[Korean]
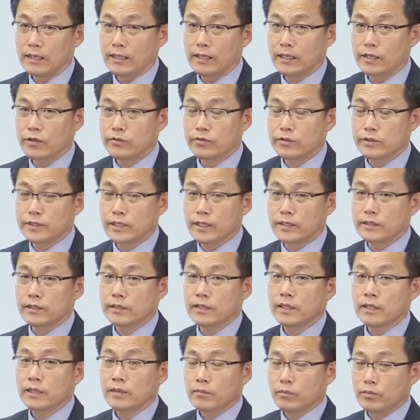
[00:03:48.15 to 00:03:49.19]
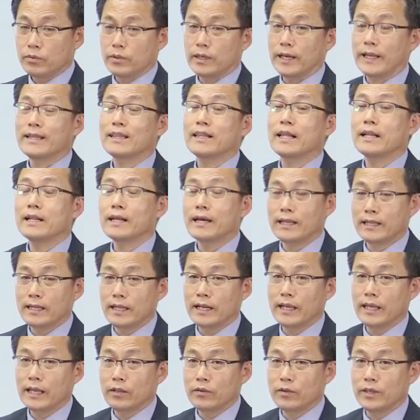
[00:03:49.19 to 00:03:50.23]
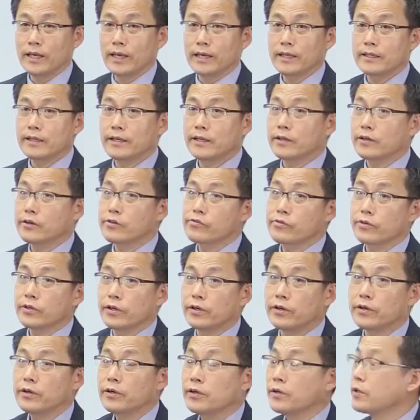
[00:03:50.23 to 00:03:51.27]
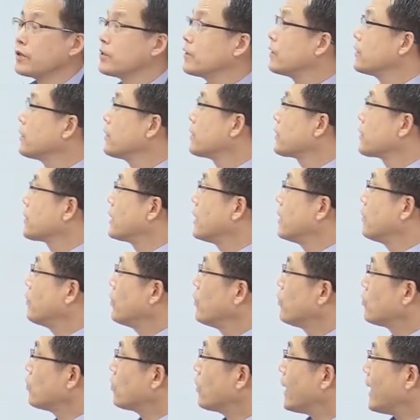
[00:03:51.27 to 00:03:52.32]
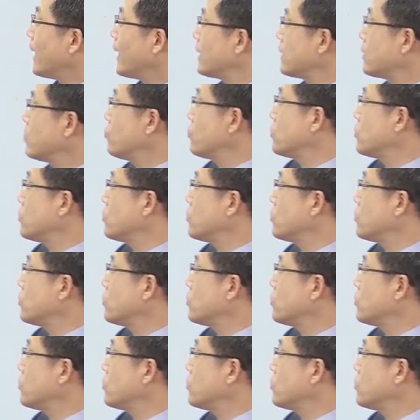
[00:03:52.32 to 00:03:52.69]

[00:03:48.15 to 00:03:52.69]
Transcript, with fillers: 이 기술사는 간단하게 아주 이야기 드릴 거고요. 그 다음에 요즘 핫